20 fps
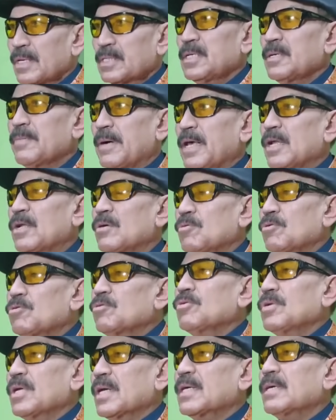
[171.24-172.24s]
যে ভালো
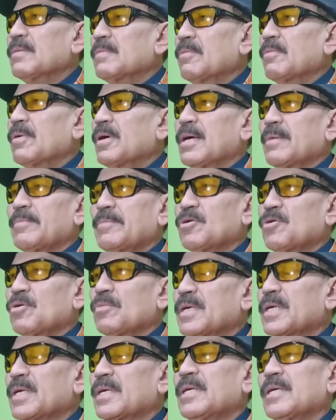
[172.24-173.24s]
মন্দটা কী বাবা আমি খুব
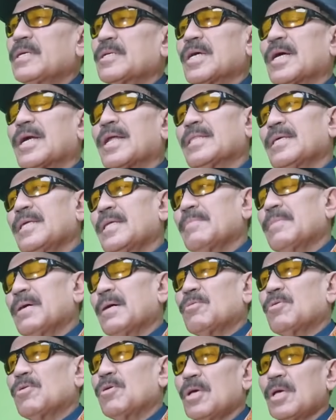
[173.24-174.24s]
এটা নিয়ে সারাদিনই
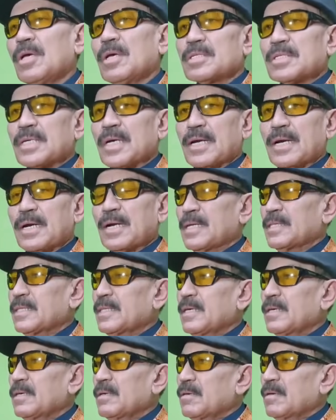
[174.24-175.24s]
ভাবো সারা
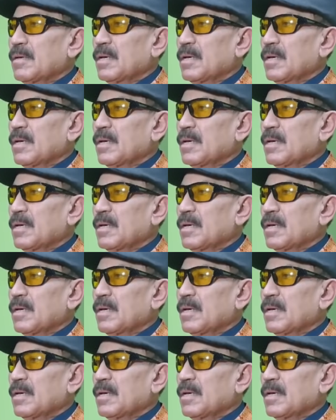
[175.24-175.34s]
রাতই